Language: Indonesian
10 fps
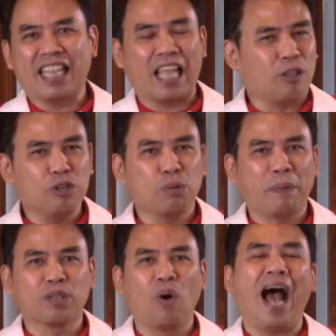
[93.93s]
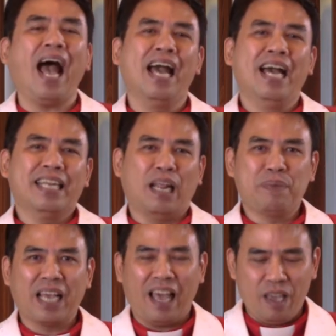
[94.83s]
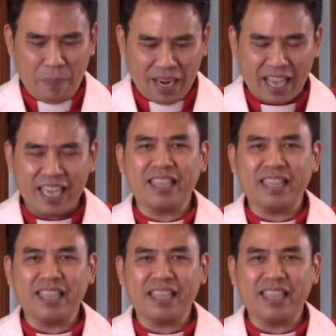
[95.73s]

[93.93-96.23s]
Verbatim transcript: Kita terus berdoa, dan biarlah ibadah